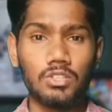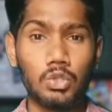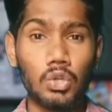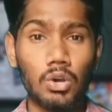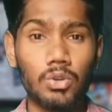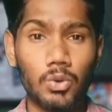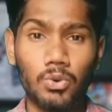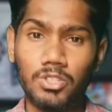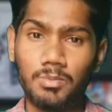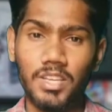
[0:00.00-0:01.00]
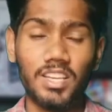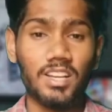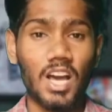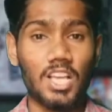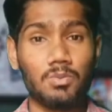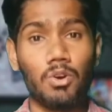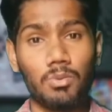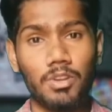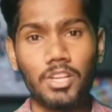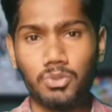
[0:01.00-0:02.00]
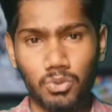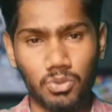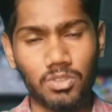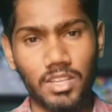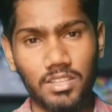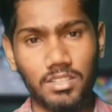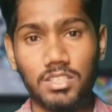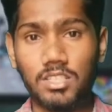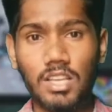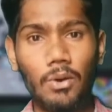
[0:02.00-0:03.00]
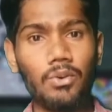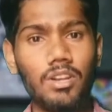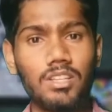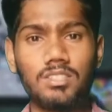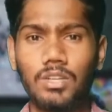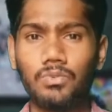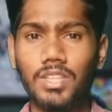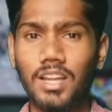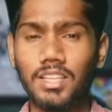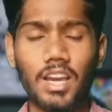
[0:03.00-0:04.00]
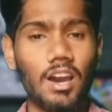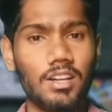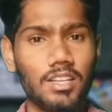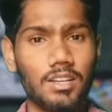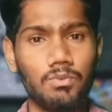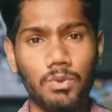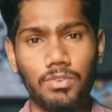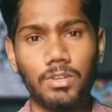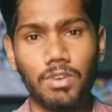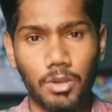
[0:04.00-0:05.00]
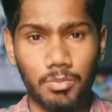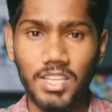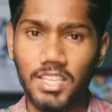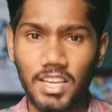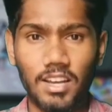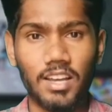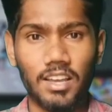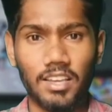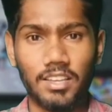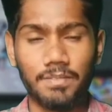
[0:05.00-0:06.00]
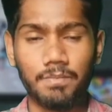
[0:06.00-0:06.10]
चुनाव के वोट्स में एक खास फॉर्मूला यूज होता है जिसका उल्लेख संविधान के आर्टिकल 55 में किया गया है